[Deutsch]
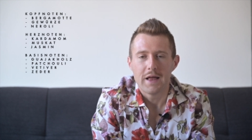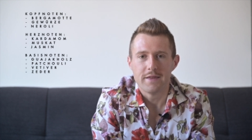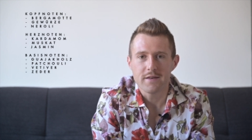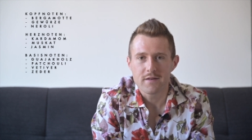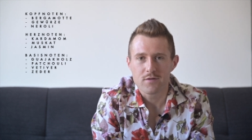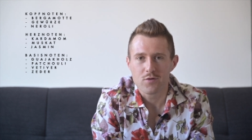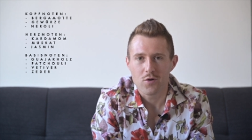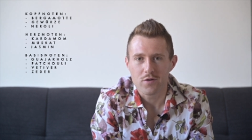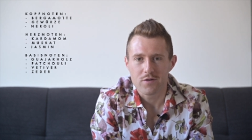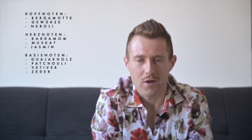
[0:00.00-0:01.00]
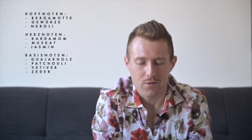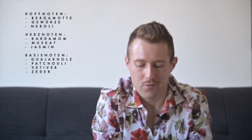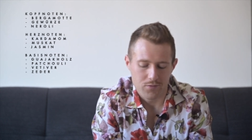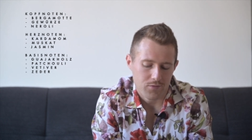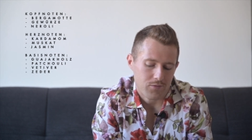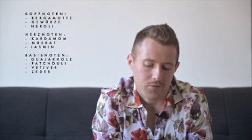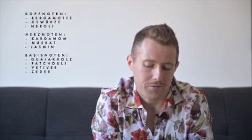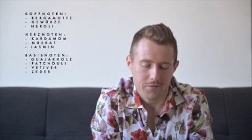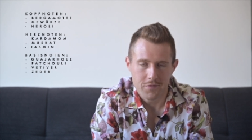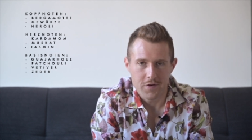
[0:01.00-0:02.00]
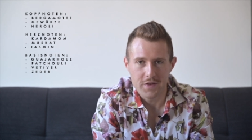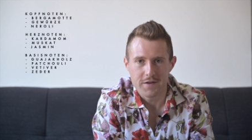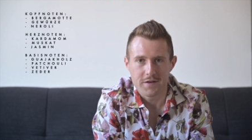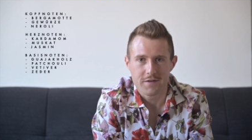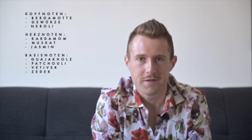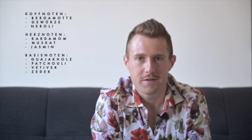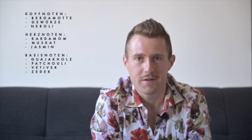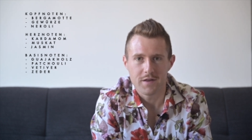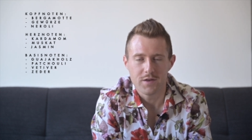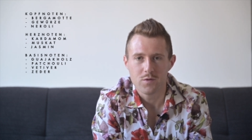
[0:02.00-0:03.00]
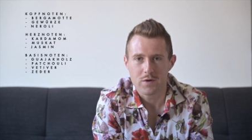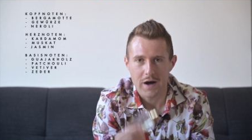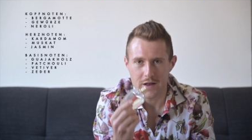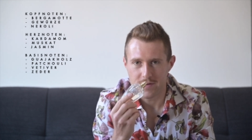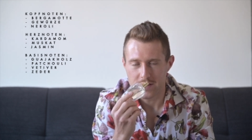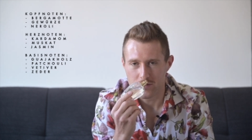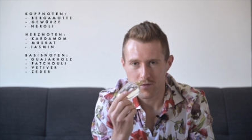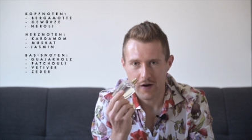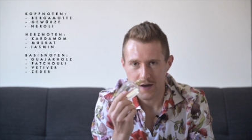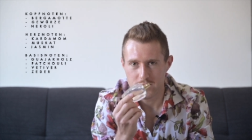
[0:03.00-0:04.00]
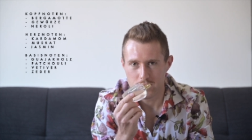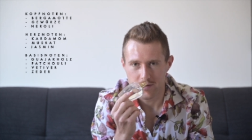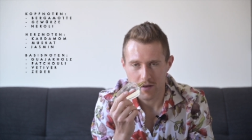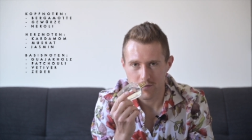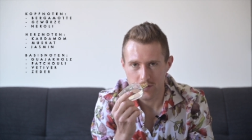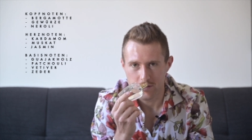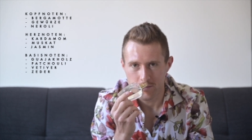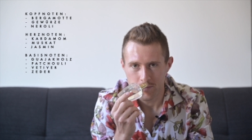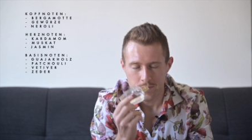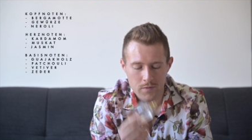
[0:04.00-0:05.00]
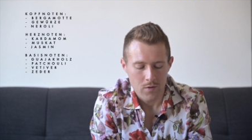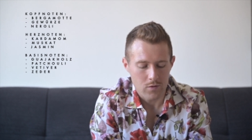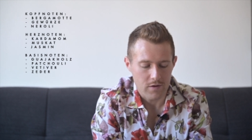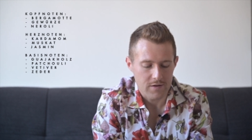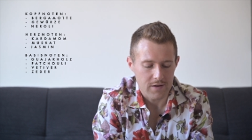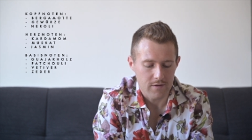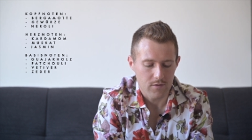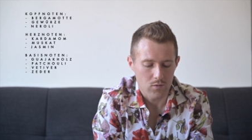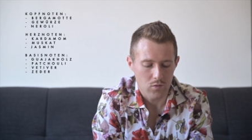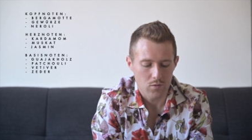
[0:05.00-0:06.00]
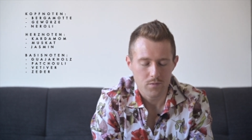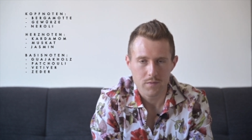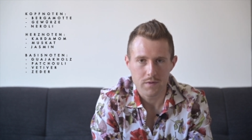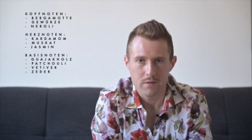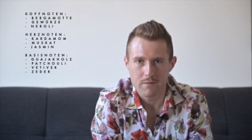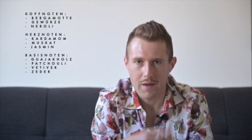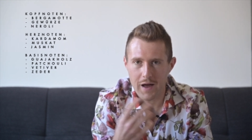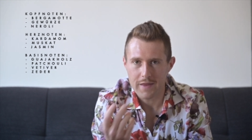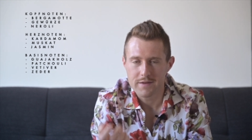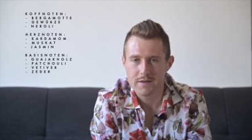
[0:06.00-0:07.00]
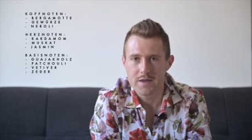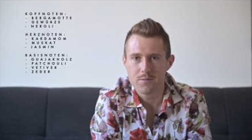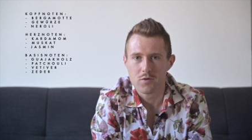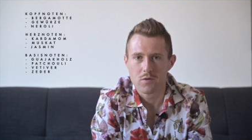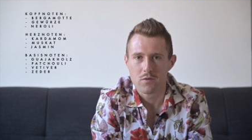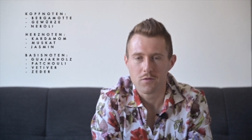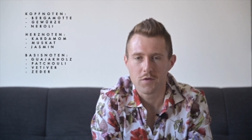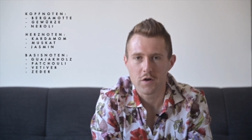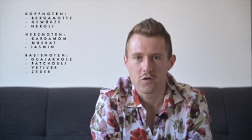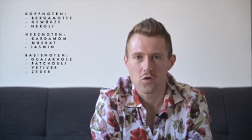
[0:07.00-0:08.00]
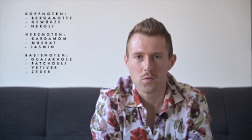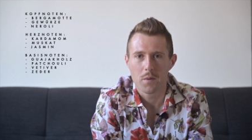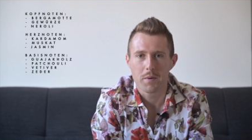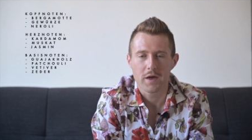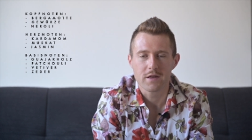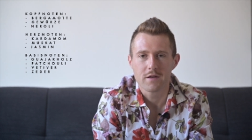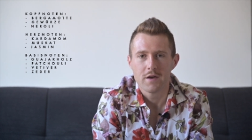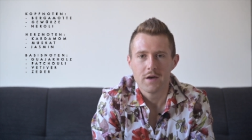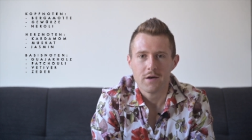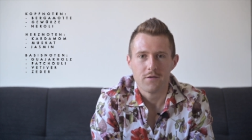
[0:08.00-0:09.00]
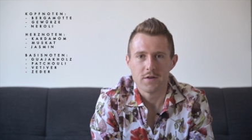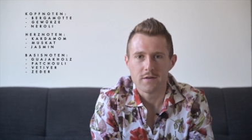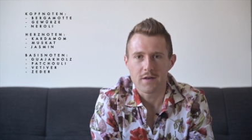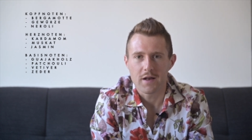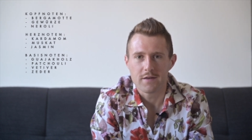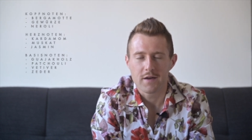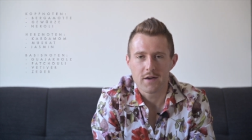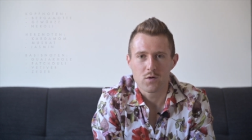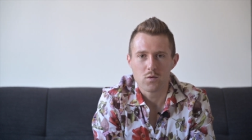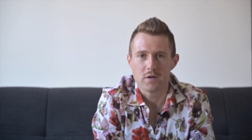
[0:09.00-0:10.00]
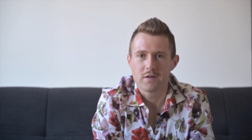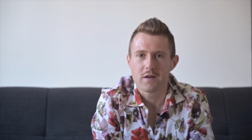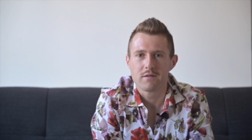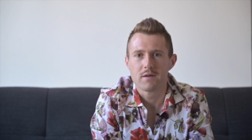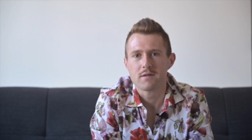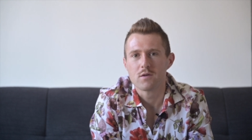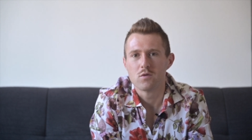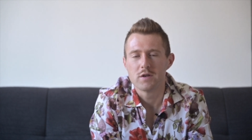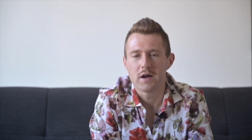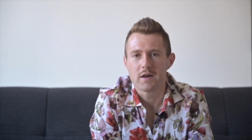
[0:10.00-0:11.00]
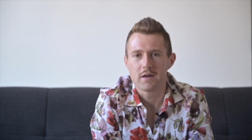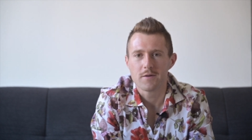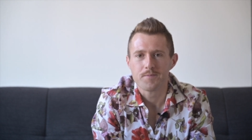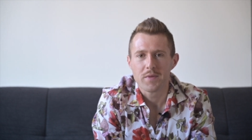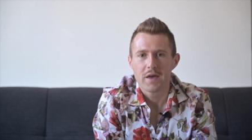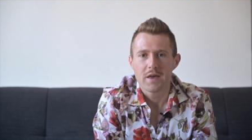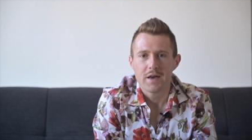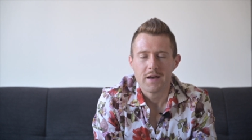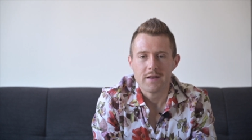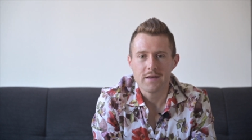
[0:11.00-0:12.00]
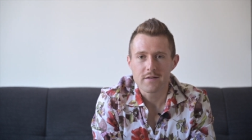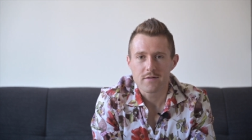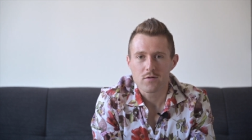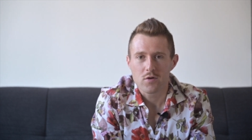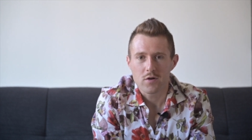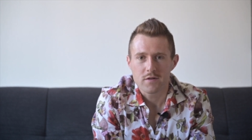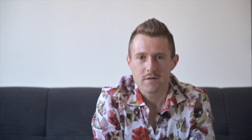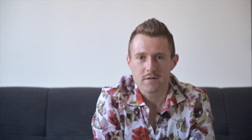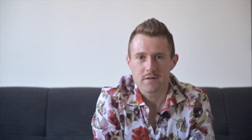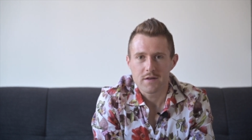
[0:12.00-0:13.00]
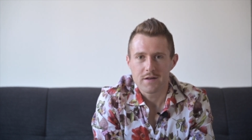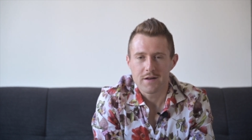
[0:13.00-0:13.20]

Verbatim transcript: Nichtsdestotrotz, also finde ich jetzt der Nio, gerade weil er so weich und sanft ist und das Ganze so angenehm und, und frisch rüberbringt, finde ich es eigentlich recht unisex, was eine Rodi angeht. Nichtsdestotrotz